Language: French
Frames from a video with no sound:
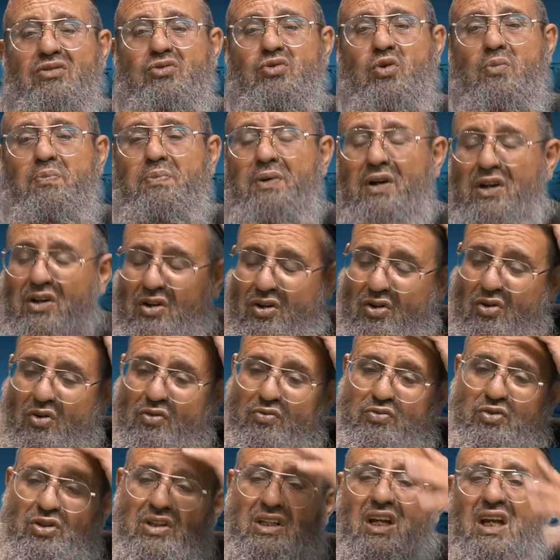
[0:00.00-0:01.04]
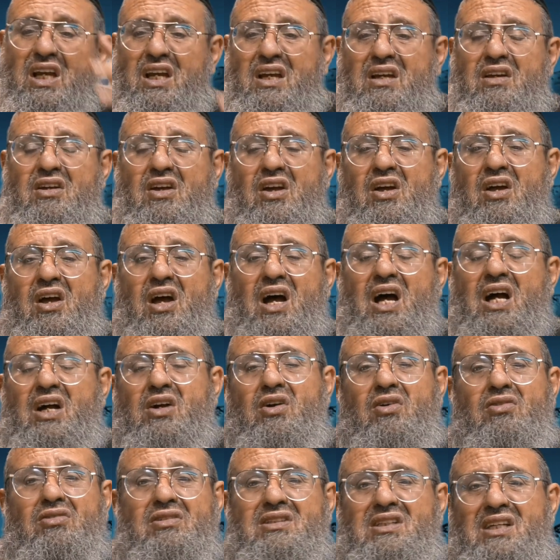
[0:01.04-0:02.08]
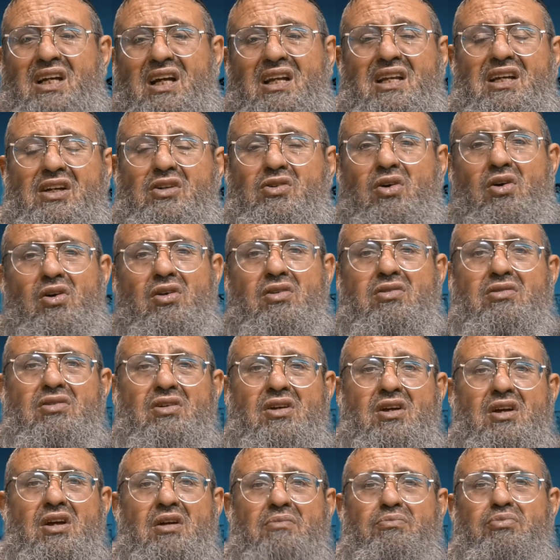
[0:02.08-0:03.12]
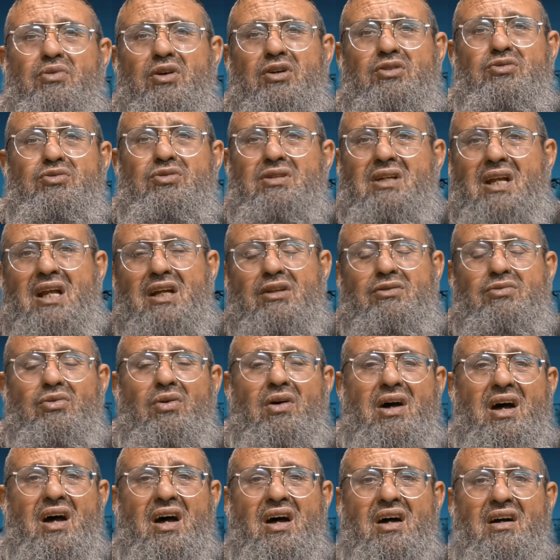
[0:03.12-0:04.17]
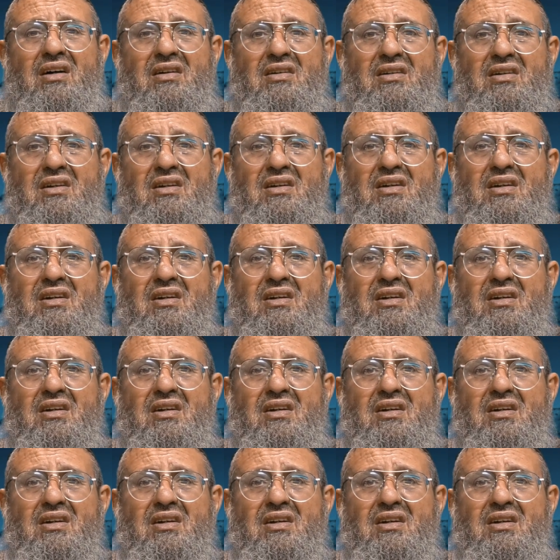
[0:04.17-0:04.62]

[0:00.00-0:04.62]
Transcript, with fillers: on voudrait agrandir l'école pour étudier la Torah.